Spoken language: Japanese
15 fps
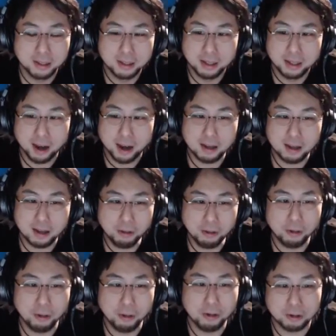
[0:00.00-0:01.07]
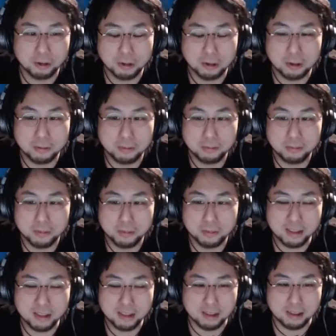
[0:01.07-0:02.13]
あの頃の、なんつう
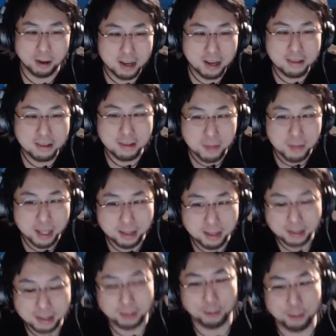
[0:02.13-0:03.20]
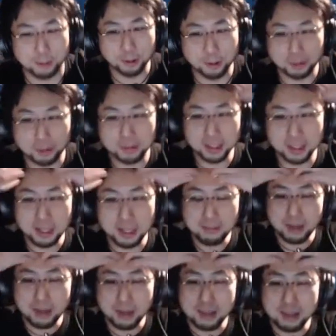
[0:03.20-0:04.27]
の、カリスマだった頃の金バエ
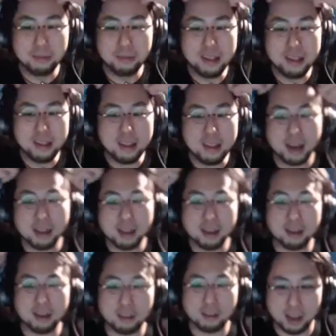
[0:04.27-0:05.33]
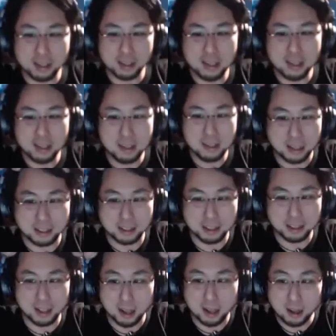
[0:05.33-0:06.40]
さんを見せてあげたいよね。キッズたちに
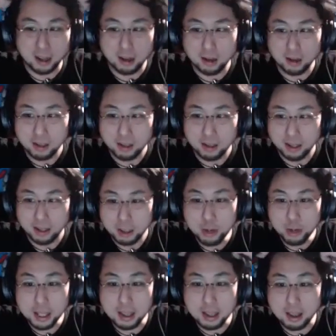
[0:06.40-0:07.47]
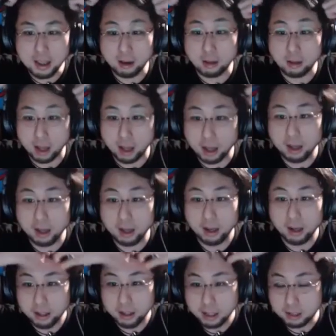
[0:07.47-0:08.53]
ね。飢えてたよね。
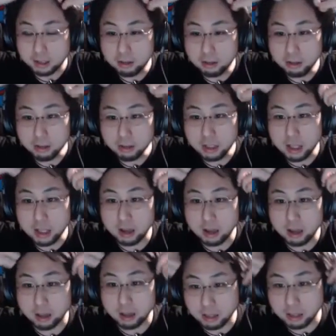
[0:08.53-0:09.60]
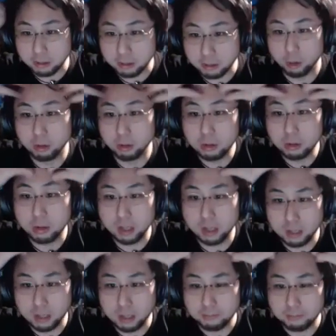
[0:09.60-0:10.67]
なんか狂ってたよね、あと。本当に。
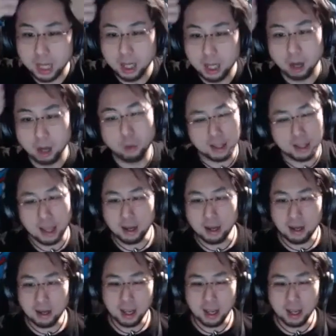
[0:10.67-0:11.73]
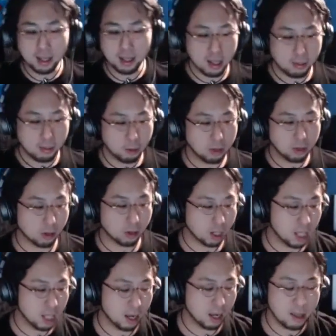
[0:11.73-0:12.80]
これ年齢的なもんなのか、
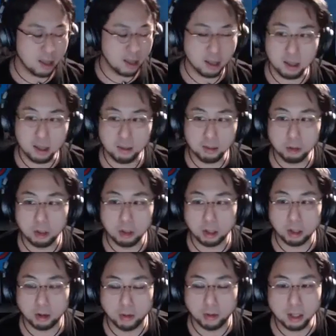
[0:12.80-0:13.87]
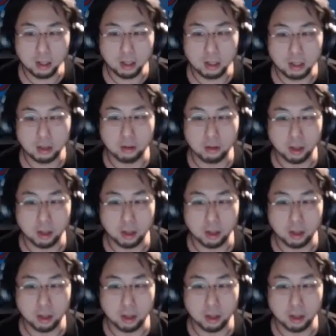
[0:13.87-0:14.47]
キャリア的なもんなのかわかんないんだよね。